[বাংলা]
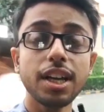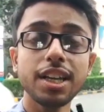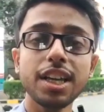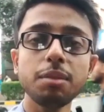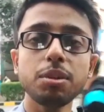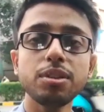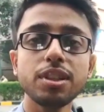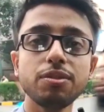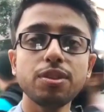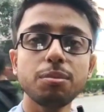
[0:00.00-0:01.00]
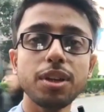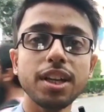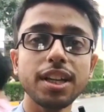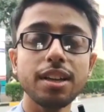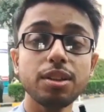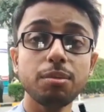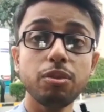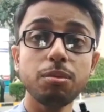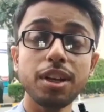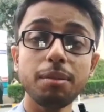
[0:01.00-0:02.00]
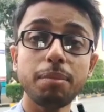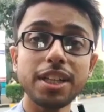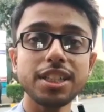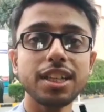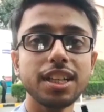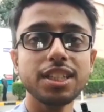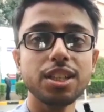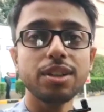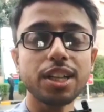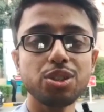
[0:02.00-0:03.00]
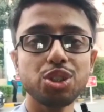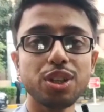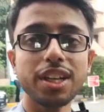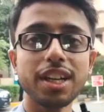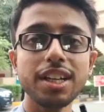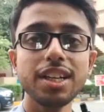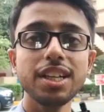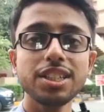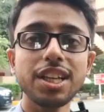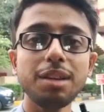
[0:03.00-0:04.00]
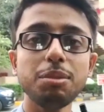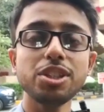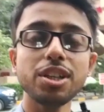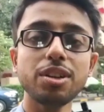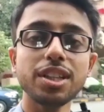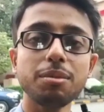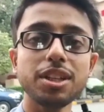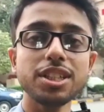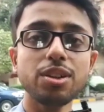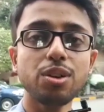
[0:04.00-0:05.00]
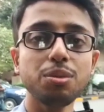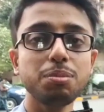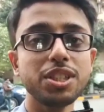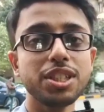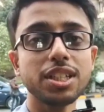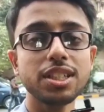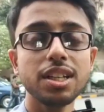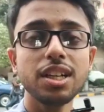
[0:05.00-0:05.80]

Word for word: এই কিংবদন্তি ফুটবলারকে ফুটবলারের পাশে দাঁড়িয়েছিল রাজ্য সরকার সেই বিষয়ে কথা বলেছেন অরূপ বিশ্বাস